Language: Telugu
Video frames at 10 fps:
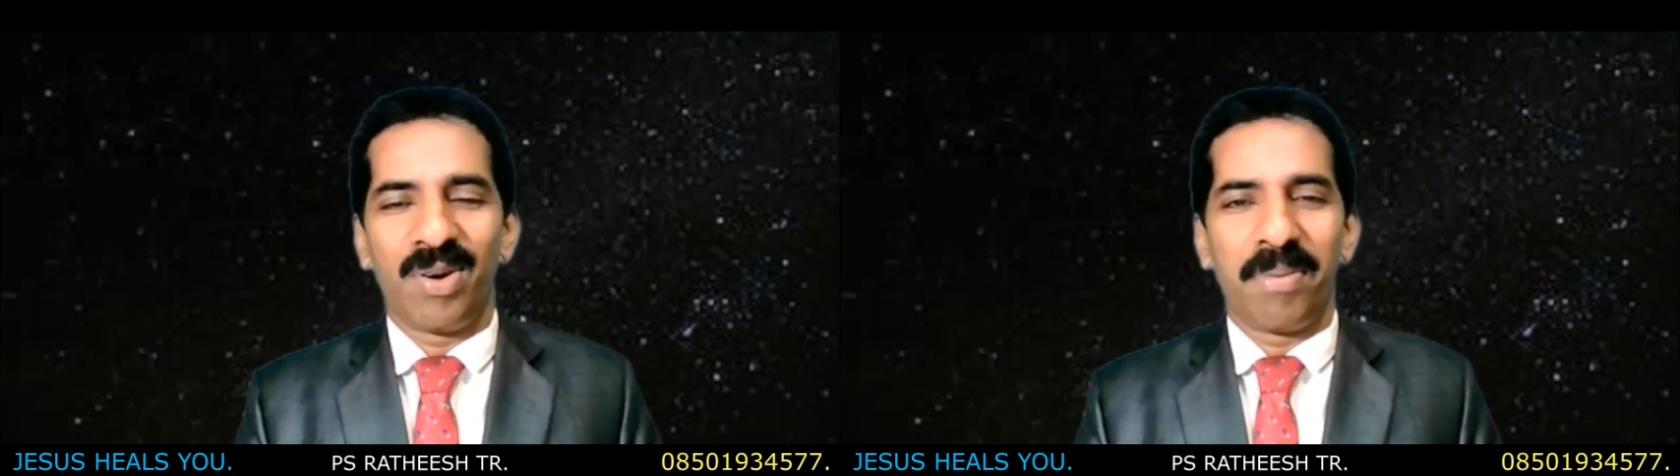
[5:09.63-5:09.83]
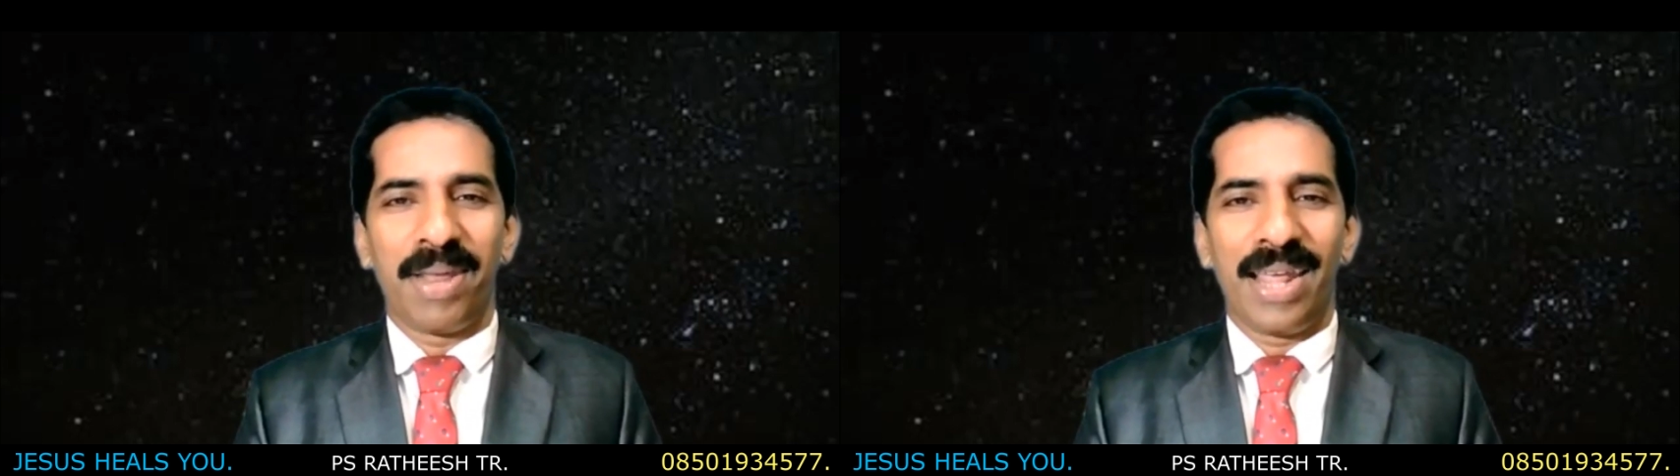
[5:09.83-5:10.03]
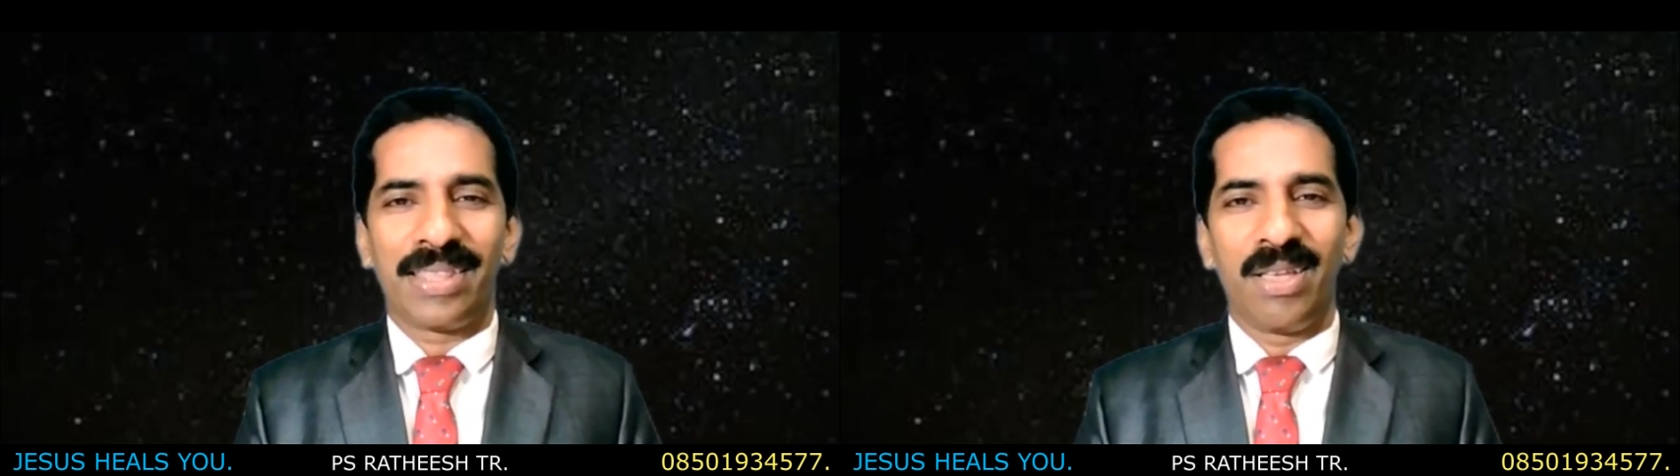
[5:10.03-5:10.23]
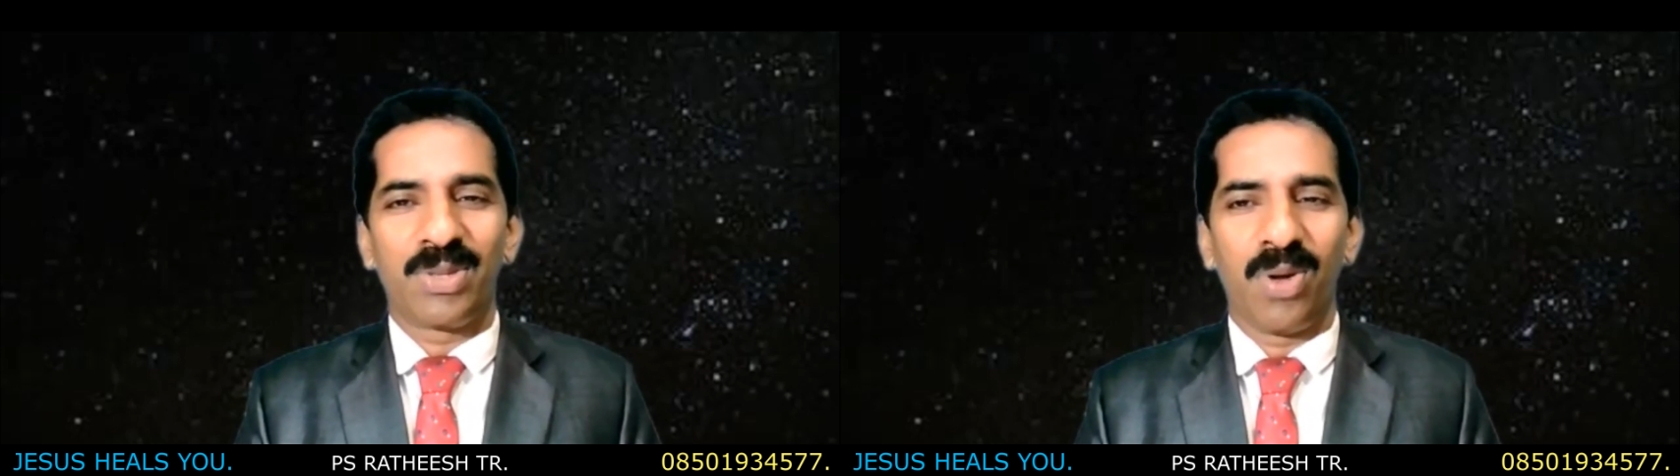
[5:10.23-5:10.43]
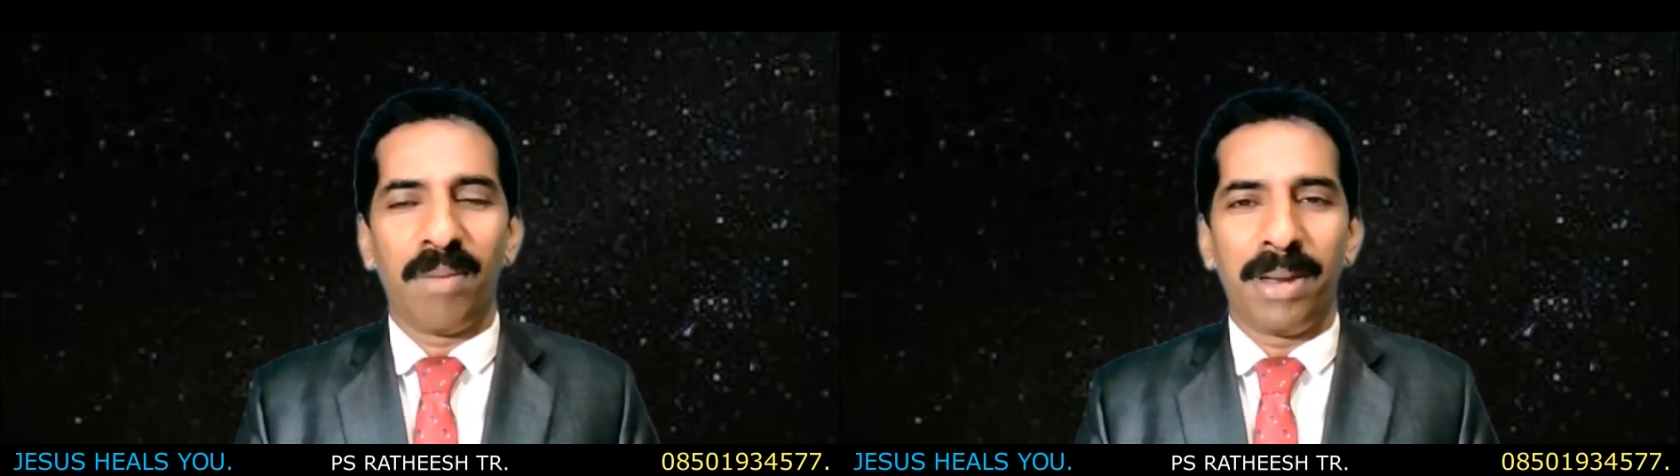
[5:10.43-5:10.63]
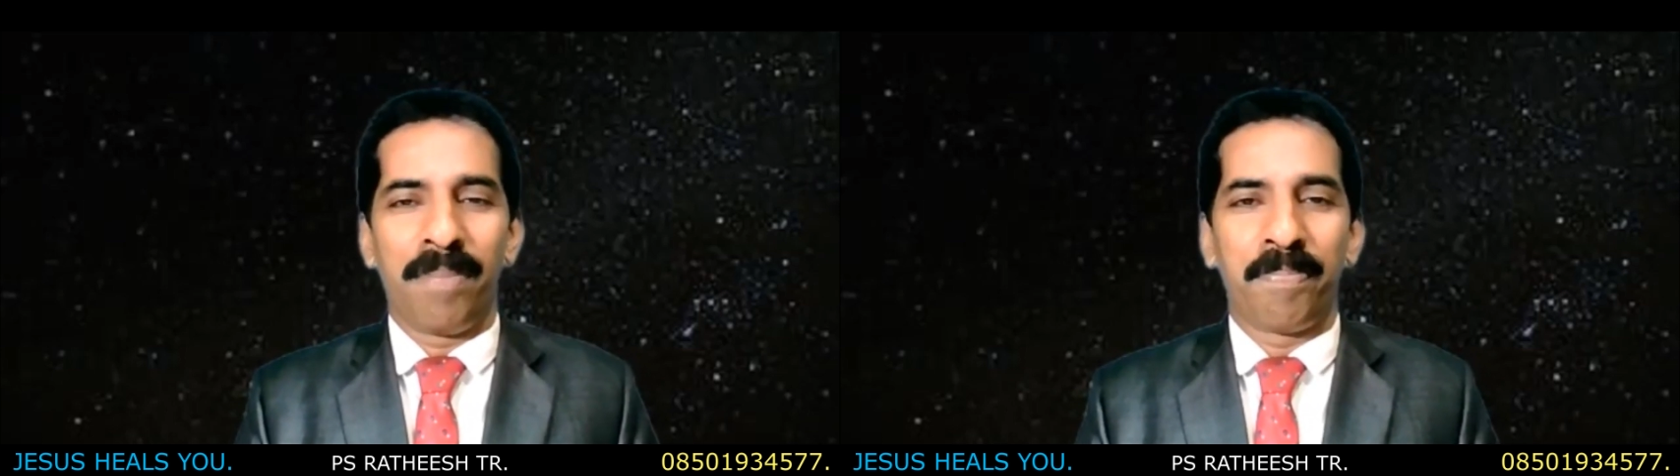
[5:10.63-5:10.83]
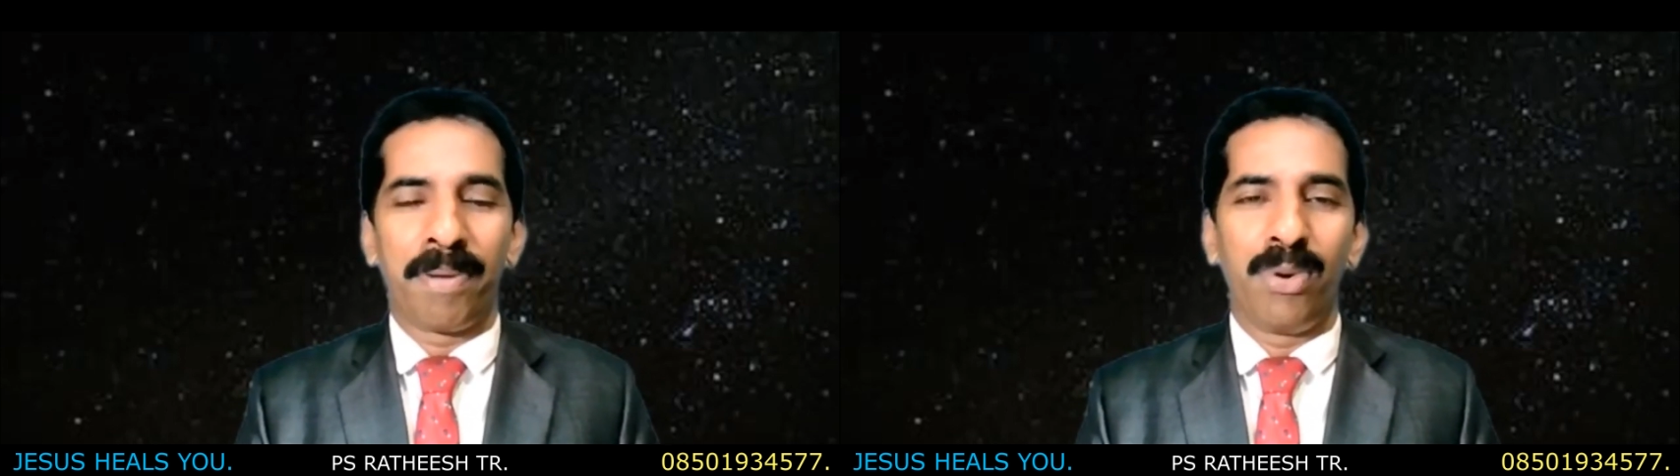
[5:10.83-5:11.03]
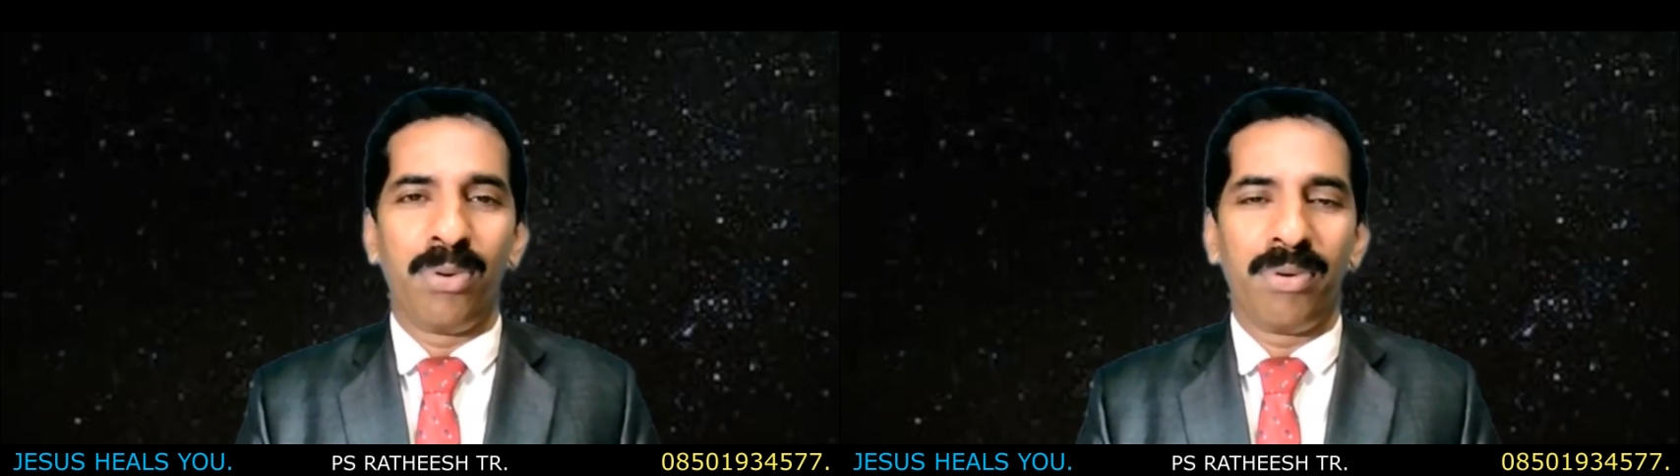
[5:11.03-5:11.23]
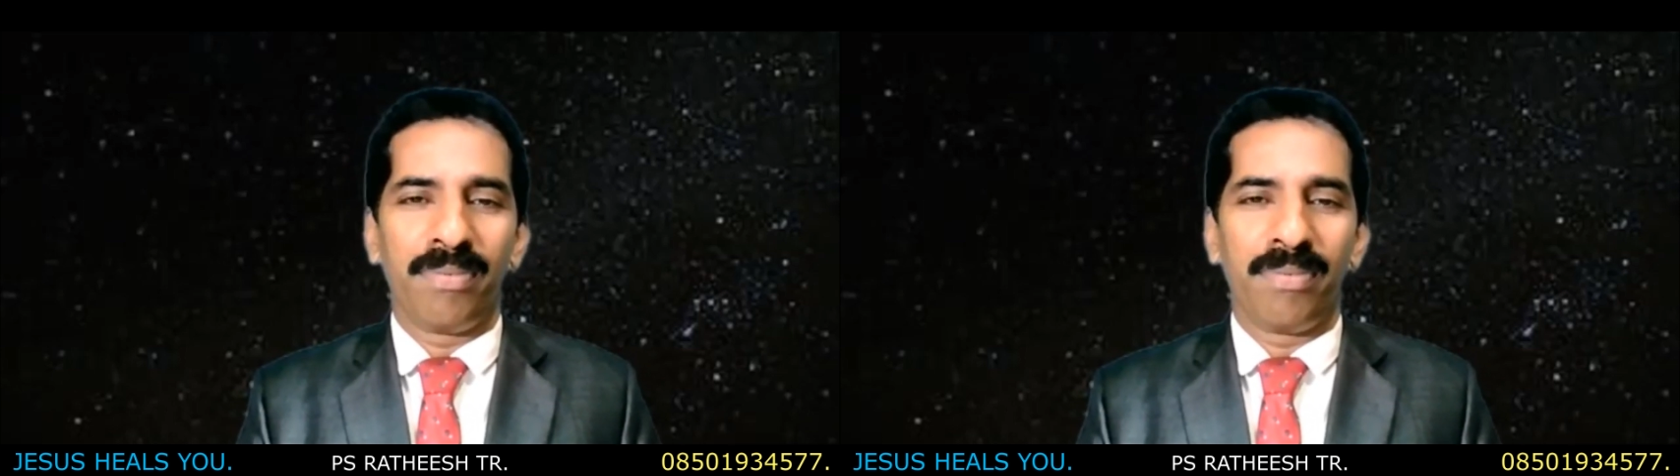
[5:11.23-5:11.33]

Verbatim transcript: అంటే మనం అర్థం చేసుకోవాలి మన ప్రభు